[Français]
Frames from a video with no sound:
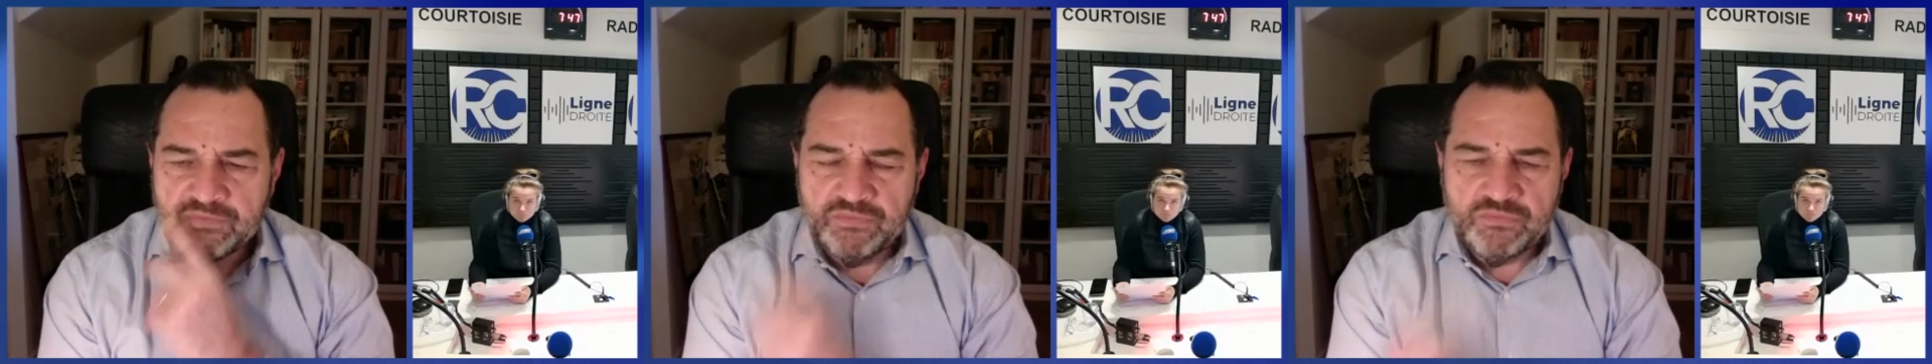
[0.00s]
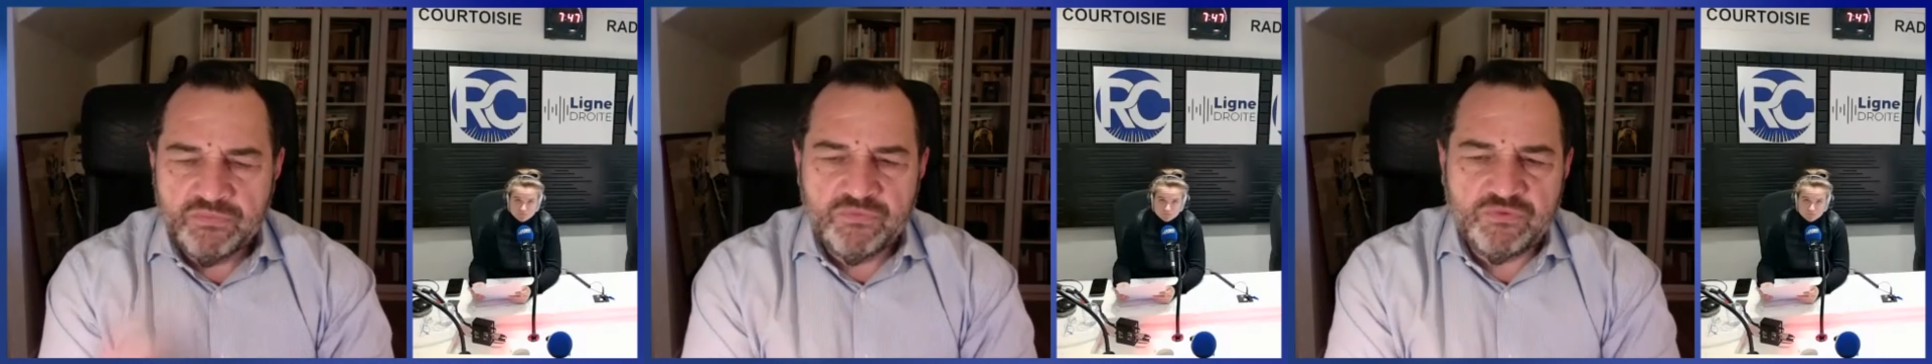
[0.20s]

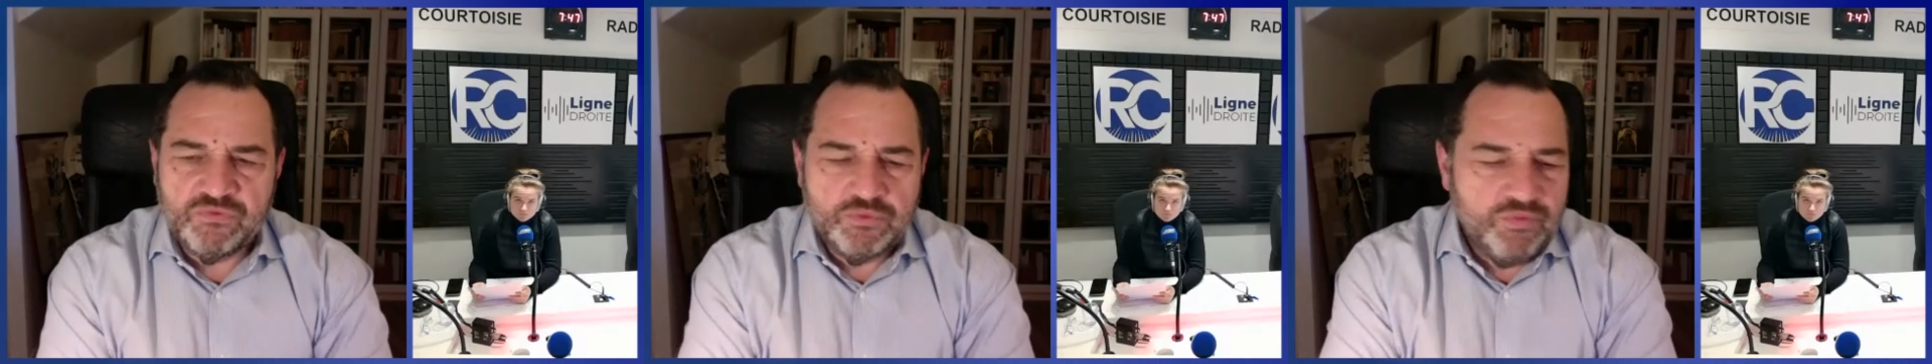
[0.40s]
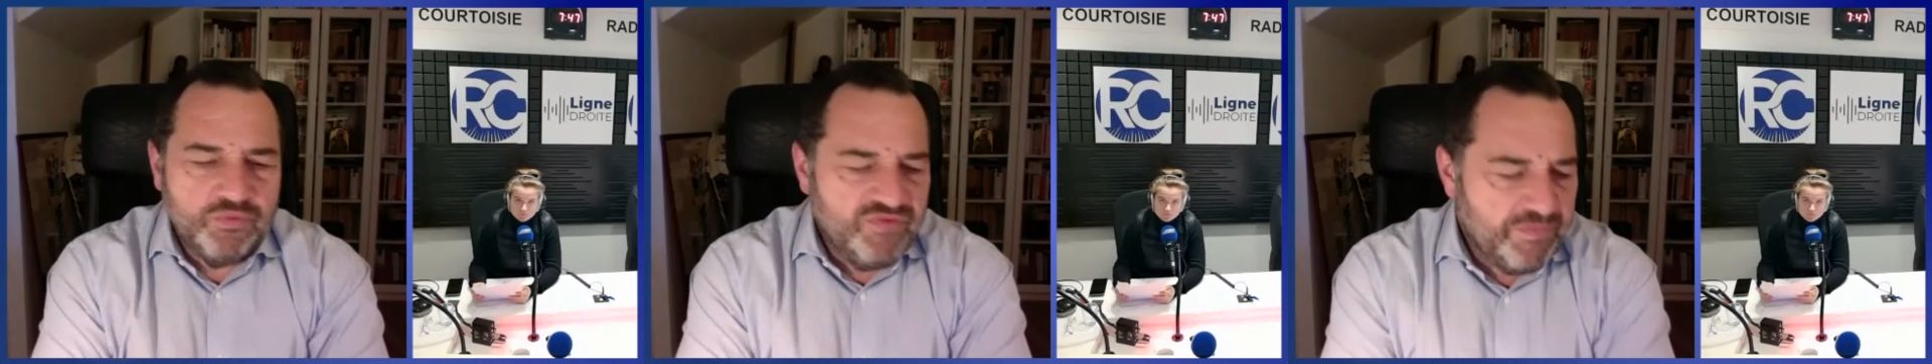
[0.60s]
Vous ne
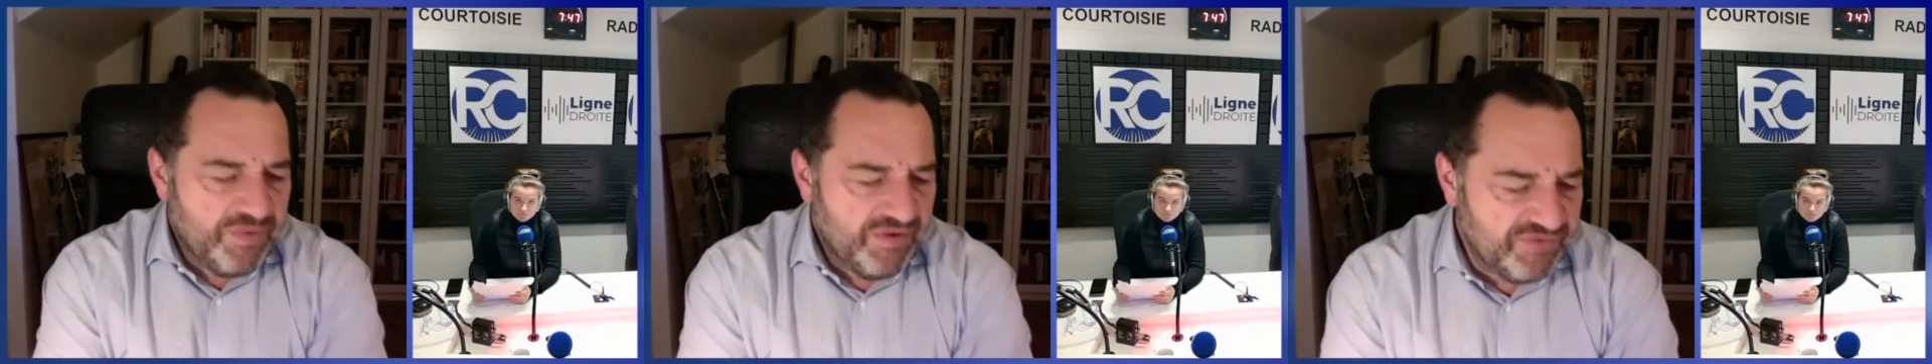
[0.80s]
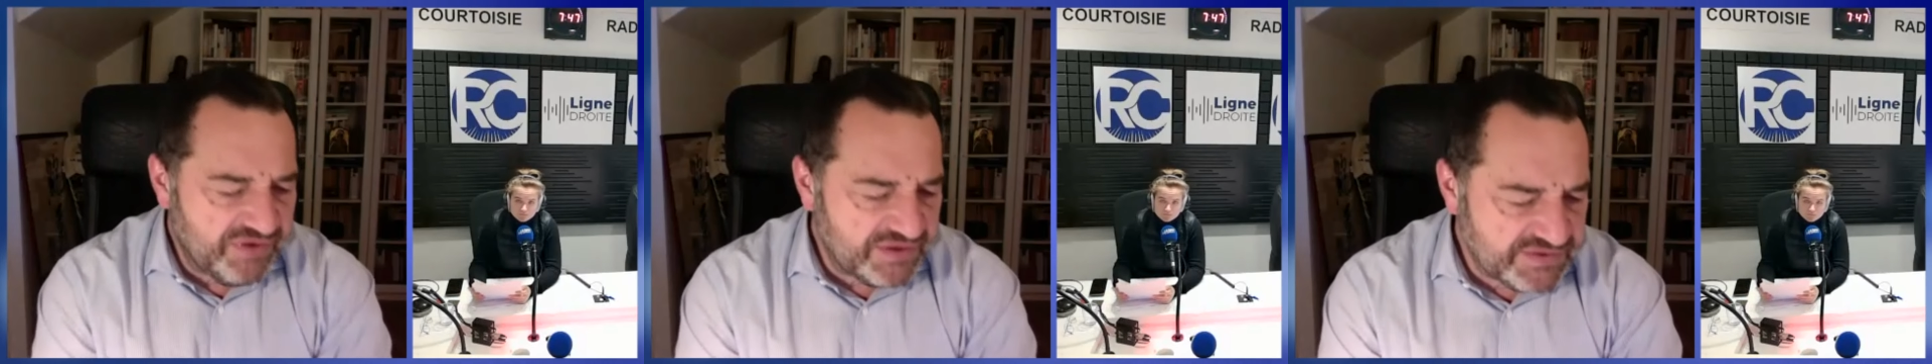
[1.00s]
hmm.
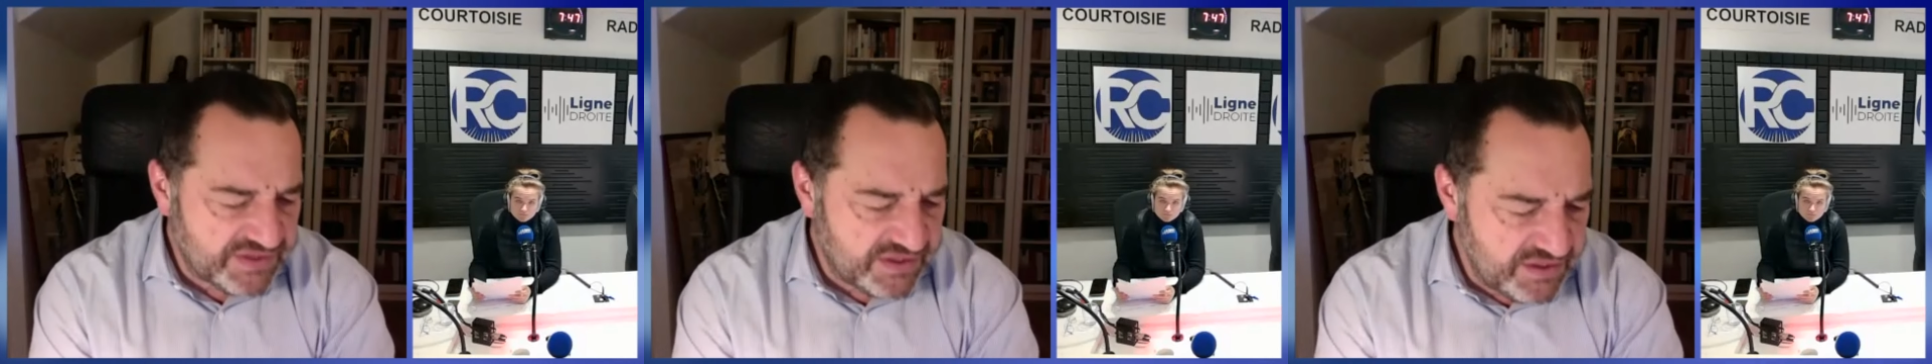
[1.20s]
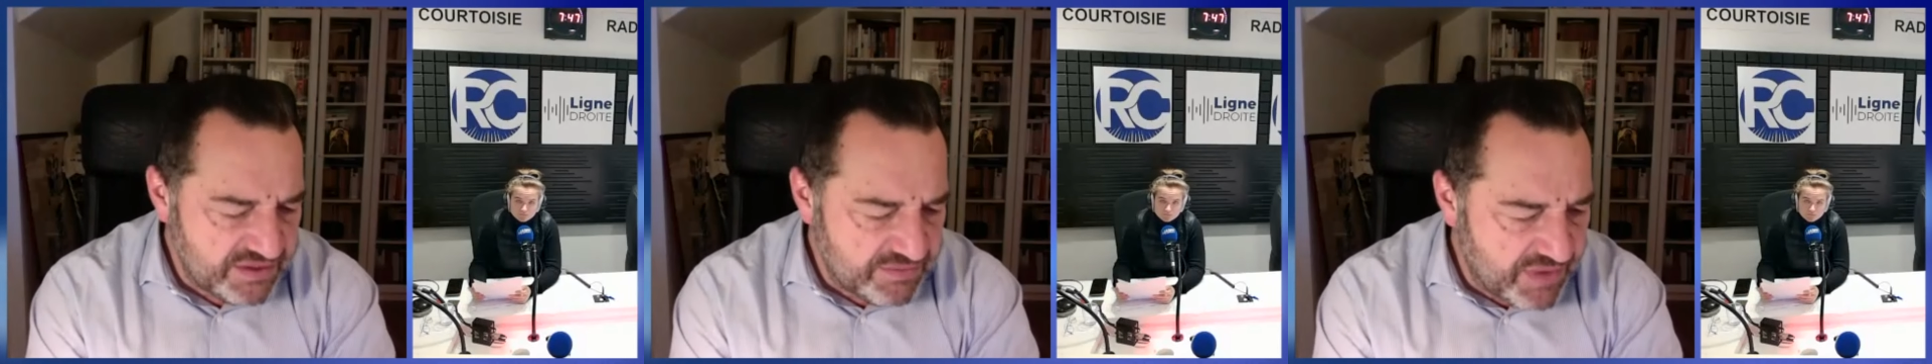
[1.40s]
pouvez pas
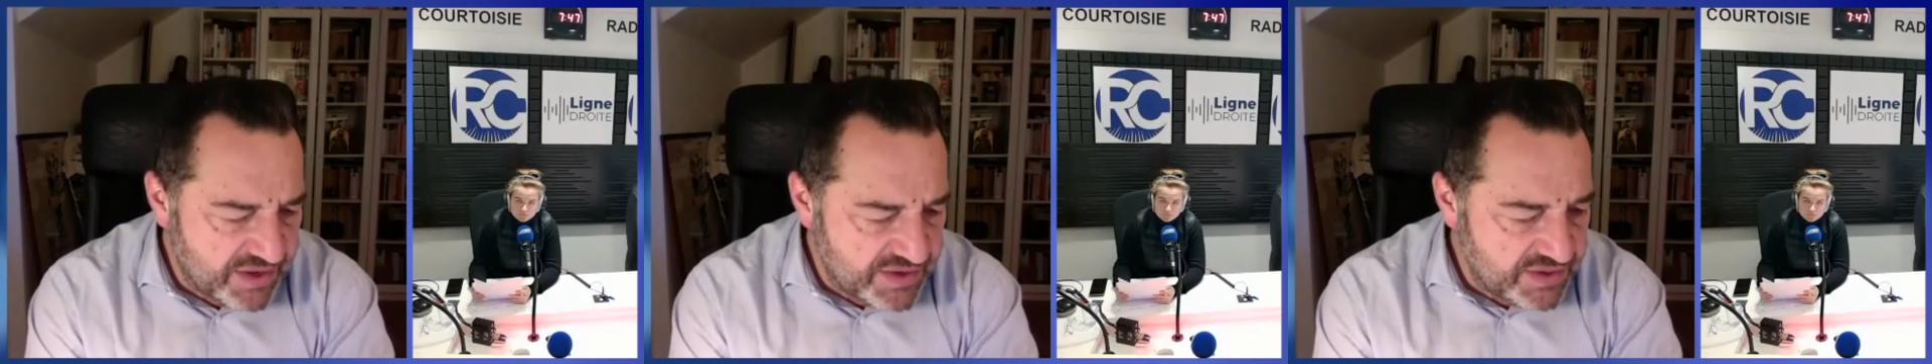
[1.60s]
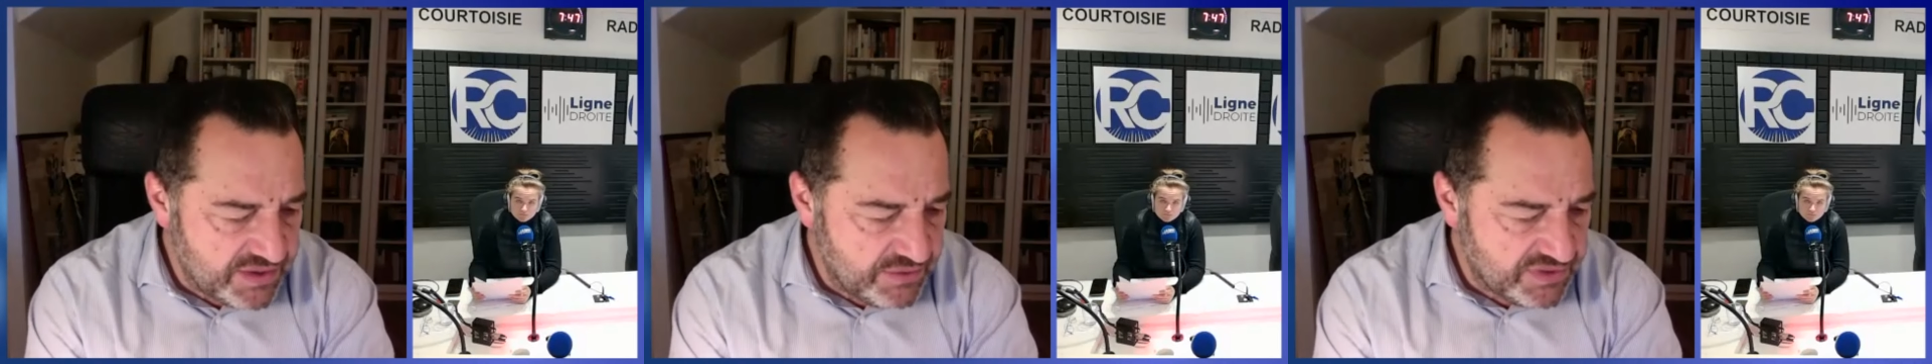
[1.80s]
faire ça et
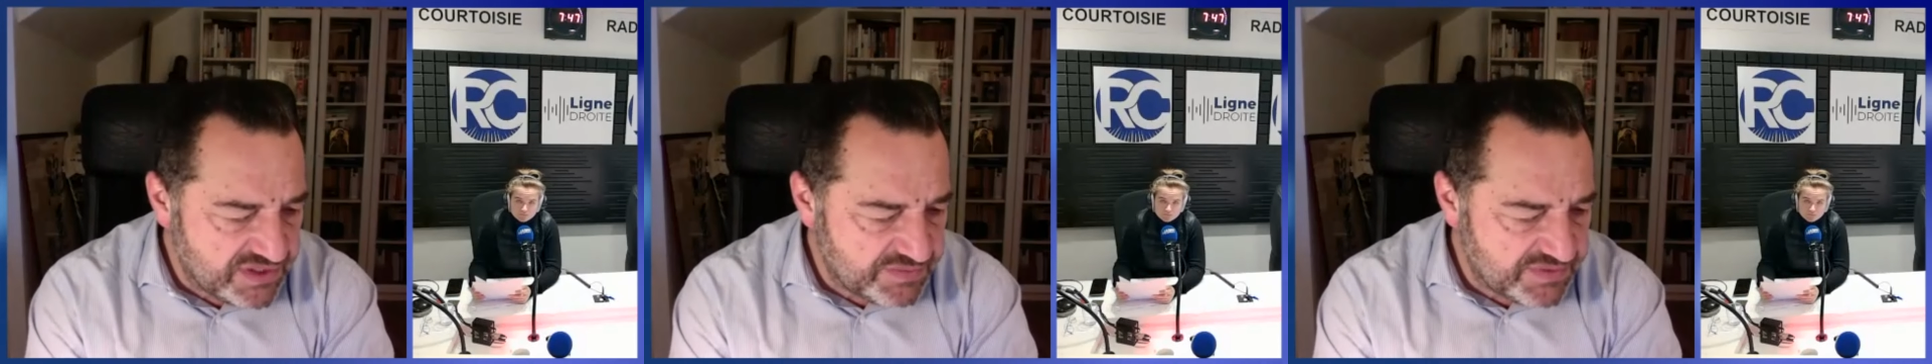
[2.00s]
manier